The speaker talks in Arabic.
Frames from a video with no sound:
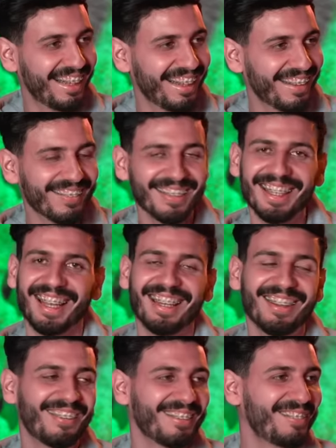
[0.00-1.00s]
والله
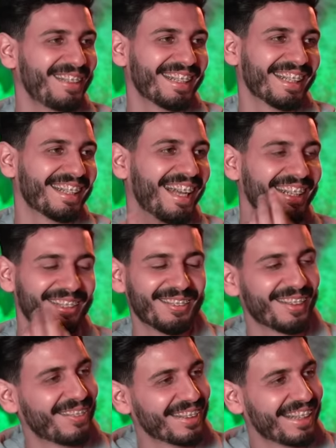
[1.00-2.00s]
لا كنت بين 13
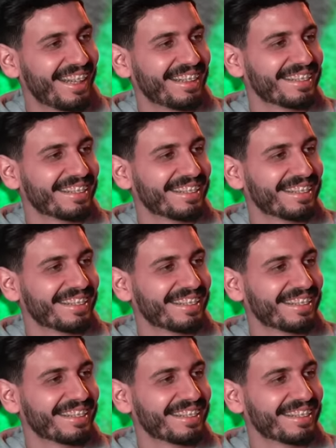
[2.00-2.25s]
و 14